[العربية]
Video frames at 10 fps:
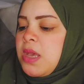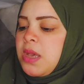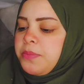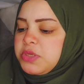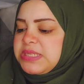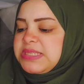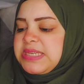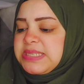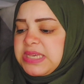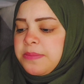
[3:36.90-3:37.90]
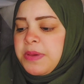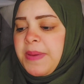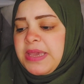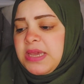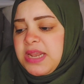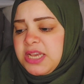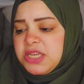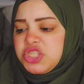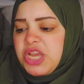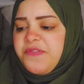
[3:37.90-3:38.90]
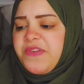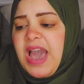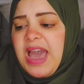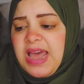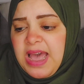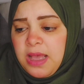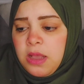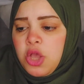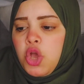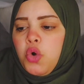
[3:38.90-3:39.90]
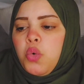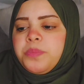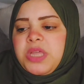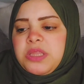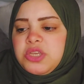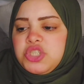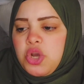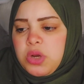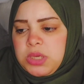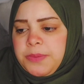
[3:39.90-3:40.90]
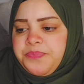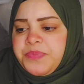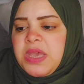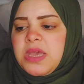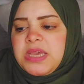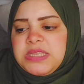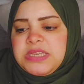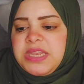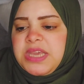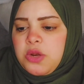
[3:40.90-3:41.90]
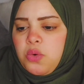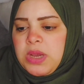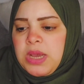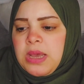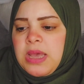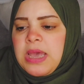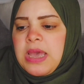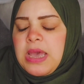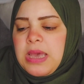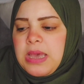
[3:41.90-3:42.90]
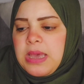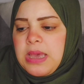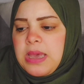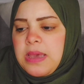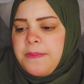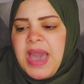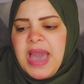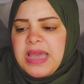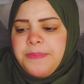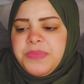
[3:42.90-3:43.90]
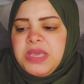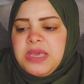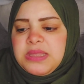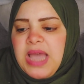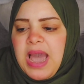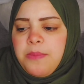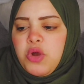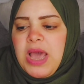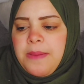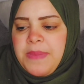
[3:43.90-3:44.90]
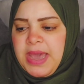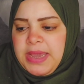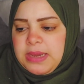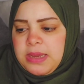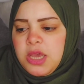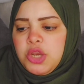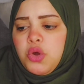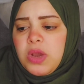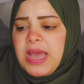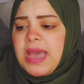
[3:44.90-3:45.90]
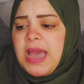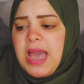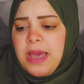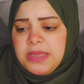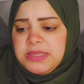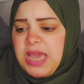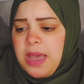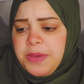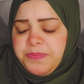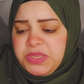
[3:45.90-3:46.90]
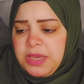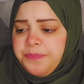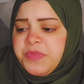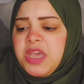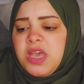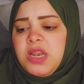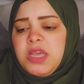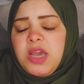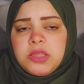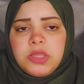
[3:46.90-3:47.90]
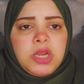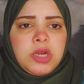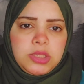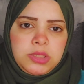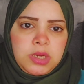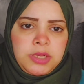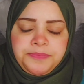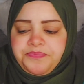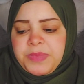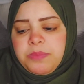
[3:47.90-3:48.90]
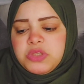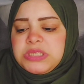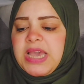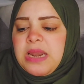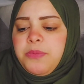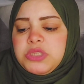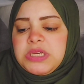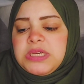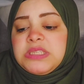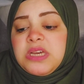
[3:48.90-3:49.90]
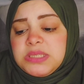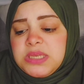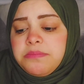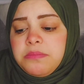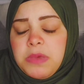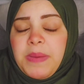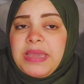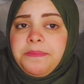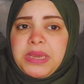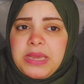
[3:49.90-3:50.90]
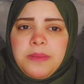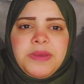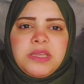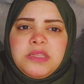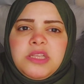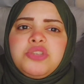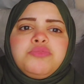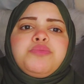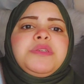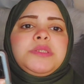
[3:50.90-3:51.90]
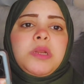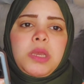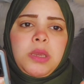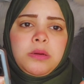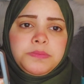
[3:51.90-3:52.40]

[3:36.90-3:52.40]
بص زيزي مبينه شايفه حالها ومطنشاكي كتير يا نوجه آه، ما عجبني تعاملها معك نوجا انت حبيبتي اللي يقدرك قدري بصي يا قلب اختك انت اصلا مبين من كلامك ان انت مش مصريه